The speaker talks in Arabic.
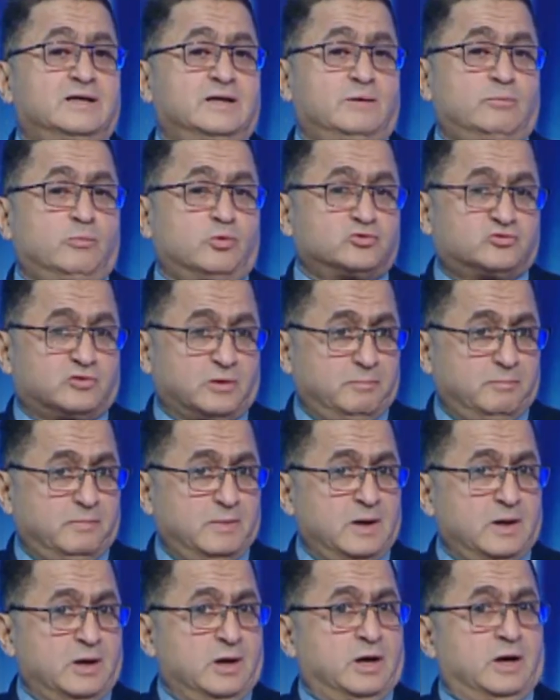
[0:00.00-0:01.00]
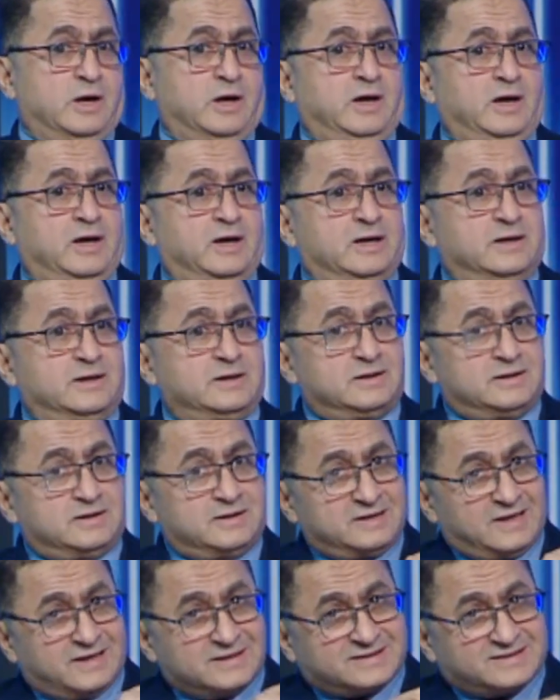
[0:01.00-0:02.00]
الموسم
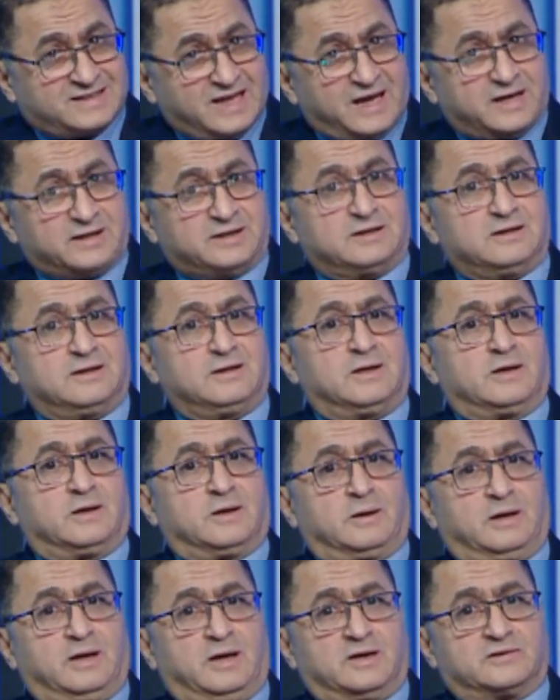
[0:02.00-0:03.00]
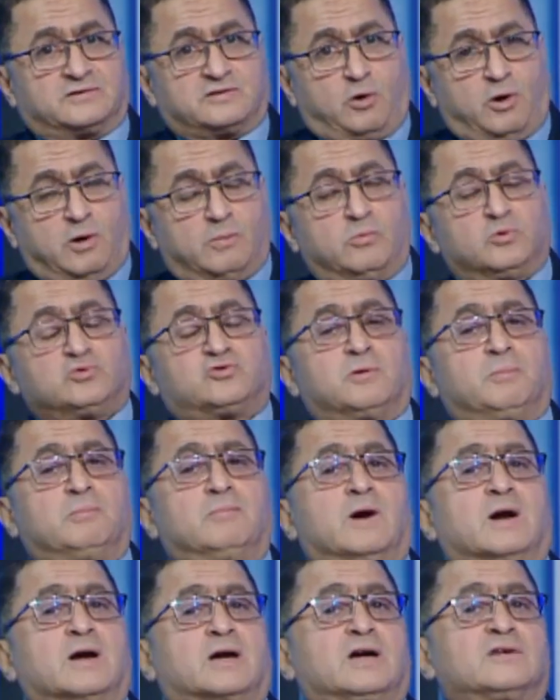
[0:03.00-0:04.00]
ينتهي سواء
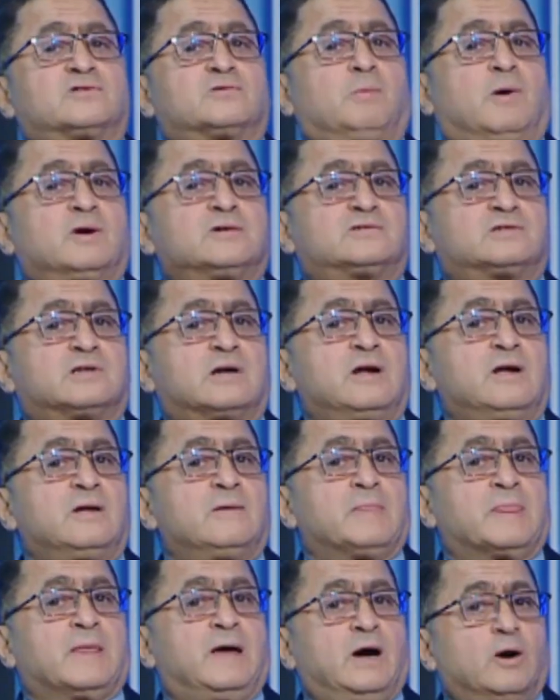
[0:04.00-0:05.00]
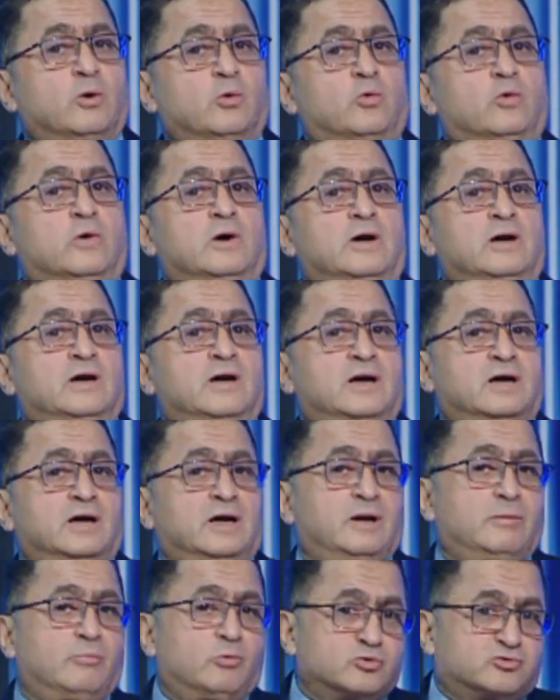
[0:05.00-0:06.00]
موسم كاس مصر او آه،
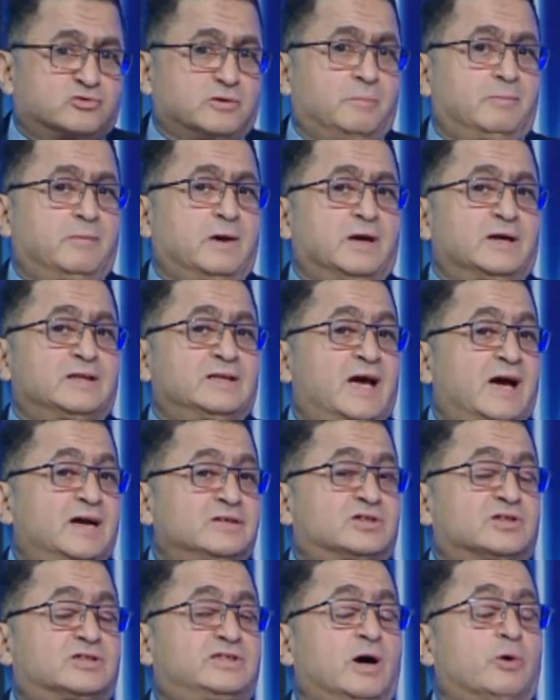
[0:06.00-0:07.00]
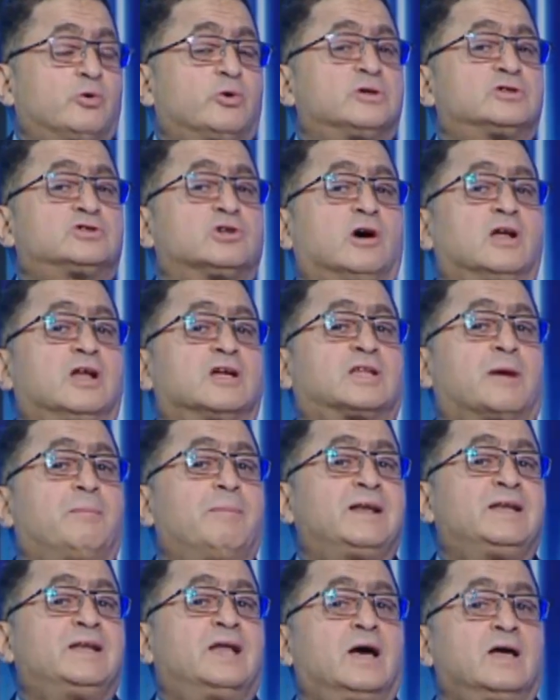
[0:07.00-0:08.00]
الموسم نهايه الدوري ان شاء الله
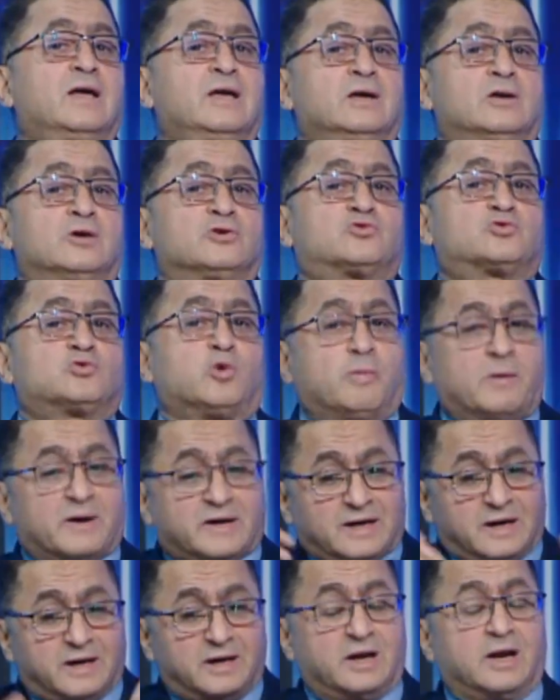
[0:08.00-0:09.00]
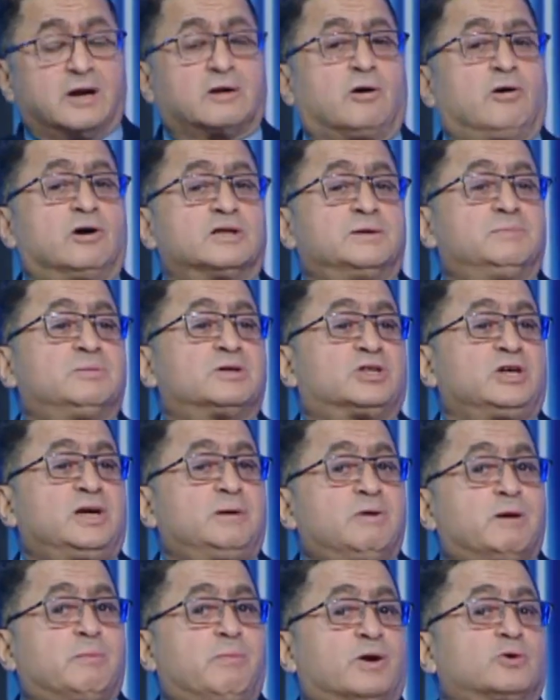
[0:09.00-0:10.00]
اتمنى السوبر القادم
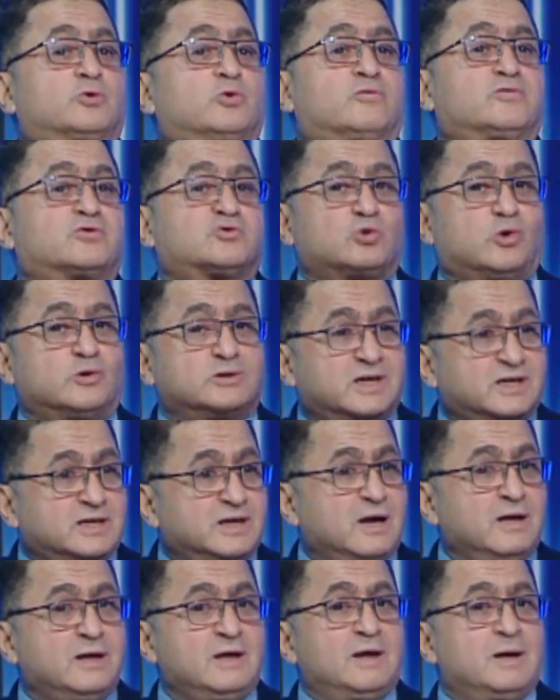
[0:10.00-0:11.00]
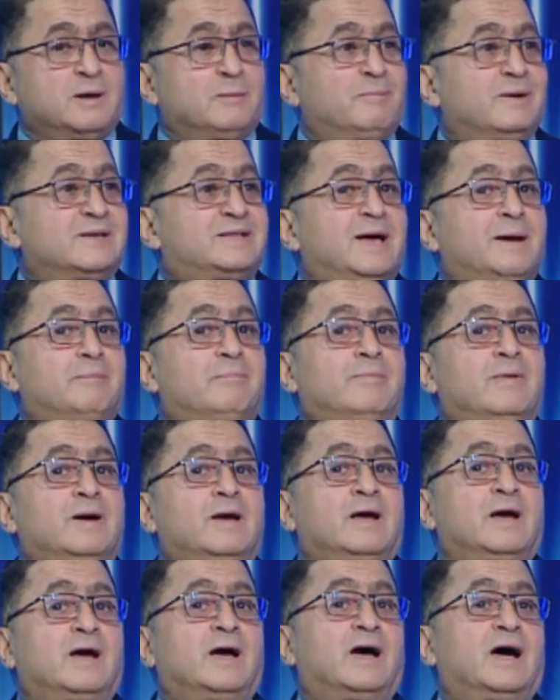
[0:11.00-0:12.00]
يتعمل برضه في السعوديه ما دام
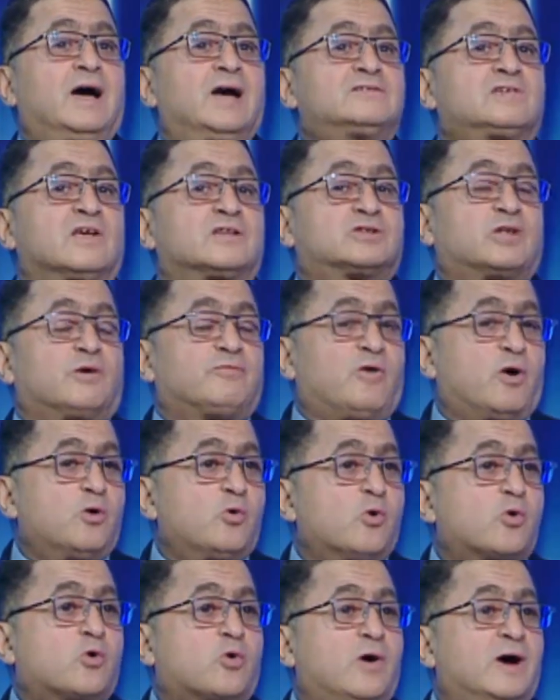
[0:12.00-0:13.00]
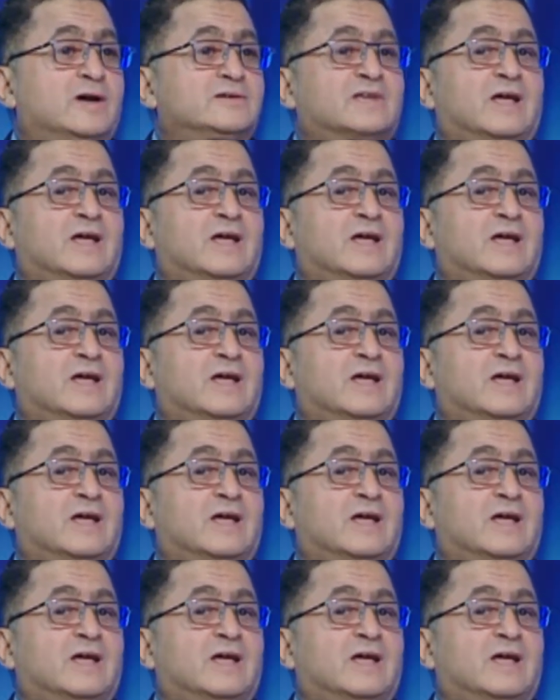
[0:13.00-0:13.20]
آه، هذا التفوق وهذا